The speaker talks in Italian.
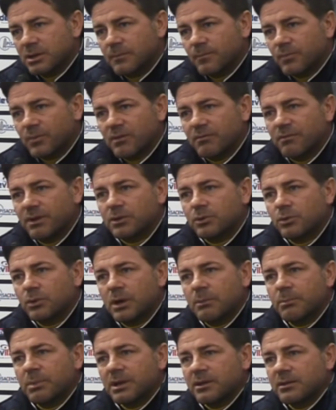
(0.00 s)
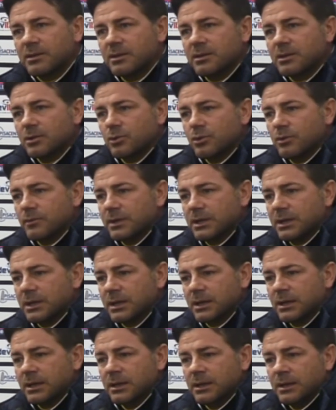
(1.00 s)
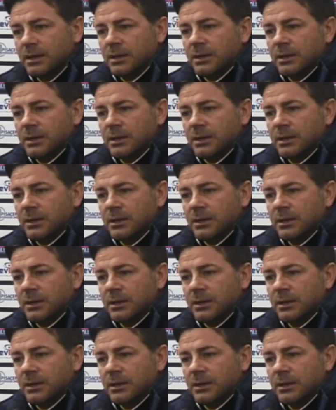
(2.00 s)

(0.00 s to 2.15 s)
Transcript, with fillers: ha fatto una partita dove